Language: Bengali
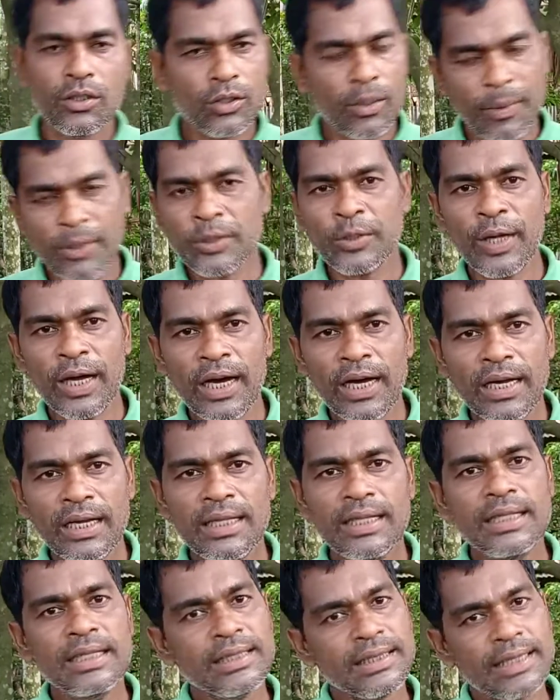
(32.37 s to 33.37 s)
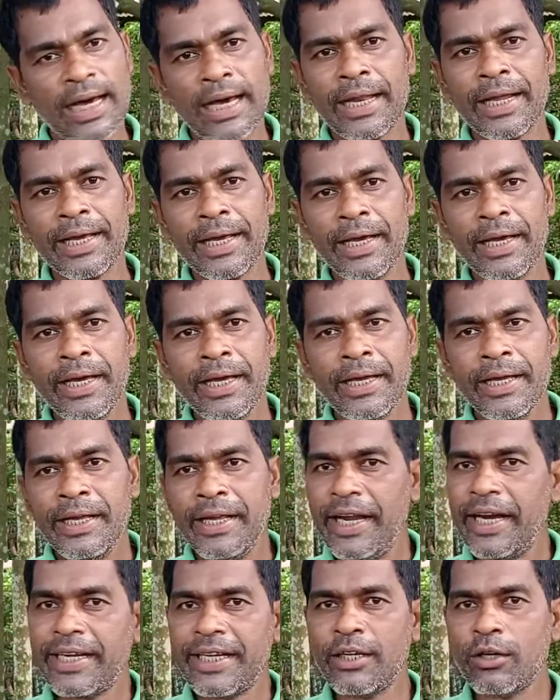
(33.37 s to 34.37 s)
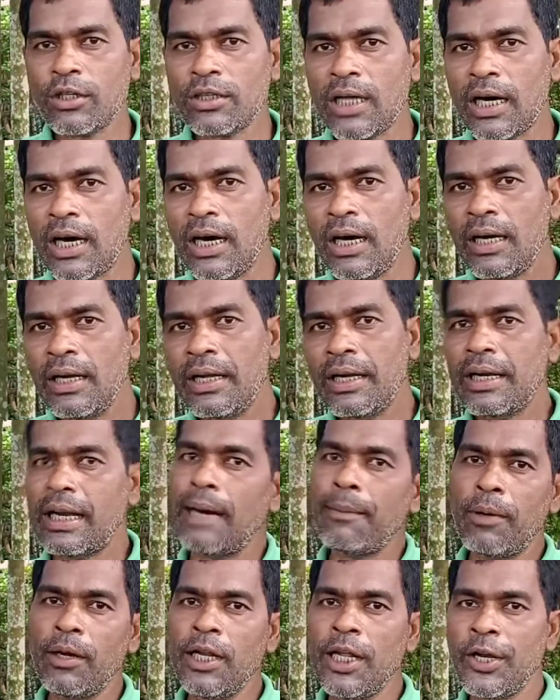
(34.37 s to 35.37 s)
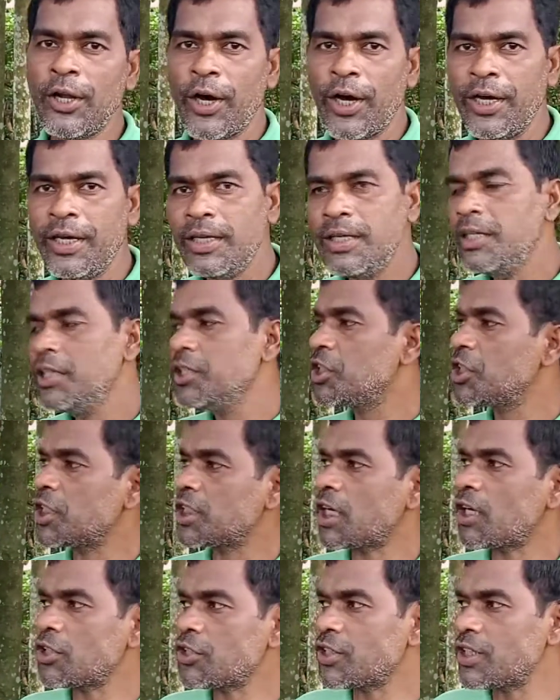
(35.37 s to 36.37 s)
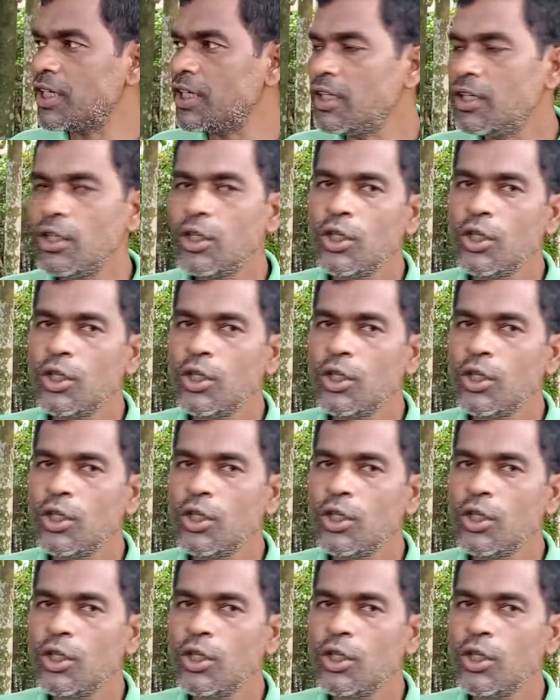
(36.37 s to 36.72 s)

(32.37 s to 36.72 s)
তো বন্ধুরা তার আগে একটি কথা না বললে নয় সেটা হচ্ছে